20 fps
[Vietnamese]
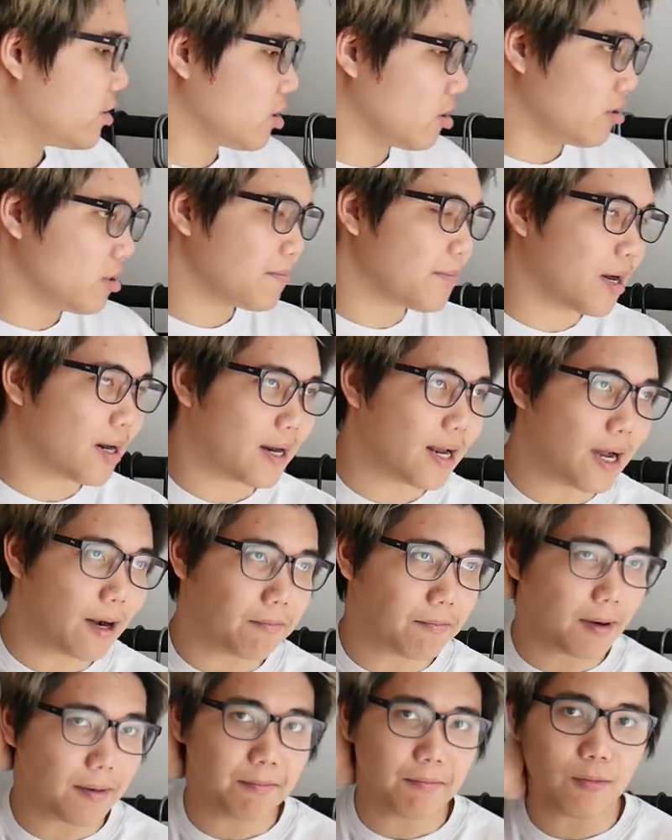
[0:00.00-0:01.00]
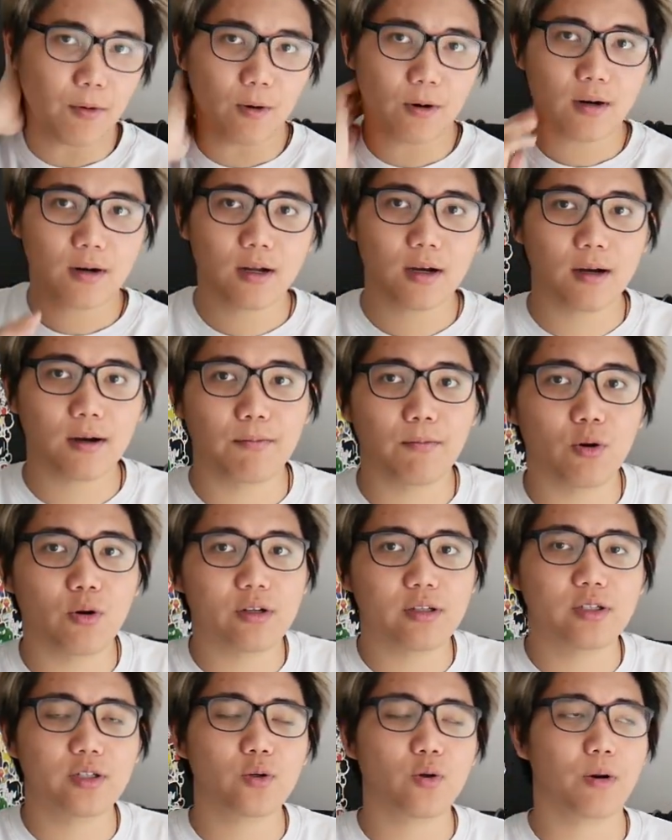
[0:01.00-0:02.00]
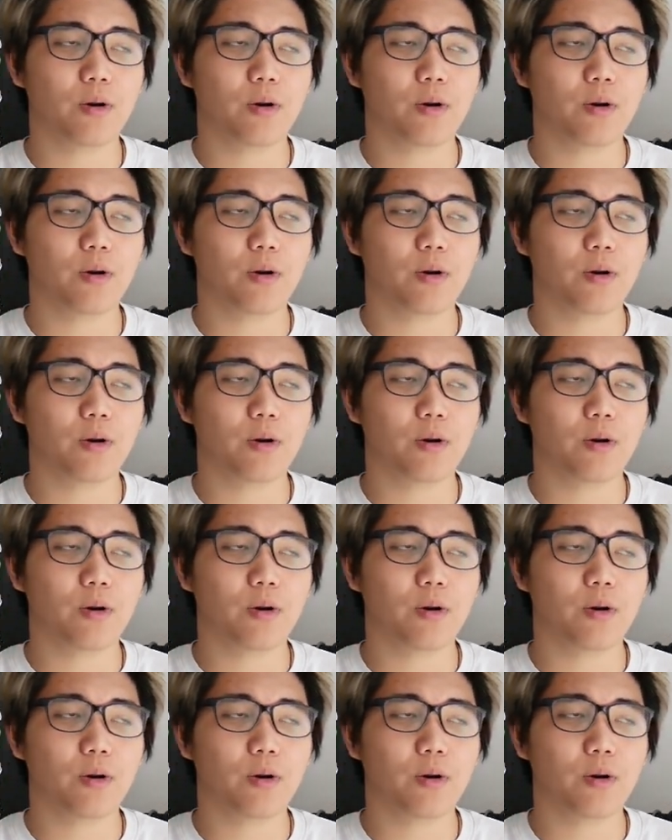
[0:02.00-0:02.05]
cho những bạn nào mà muốn uh, mua những chiếc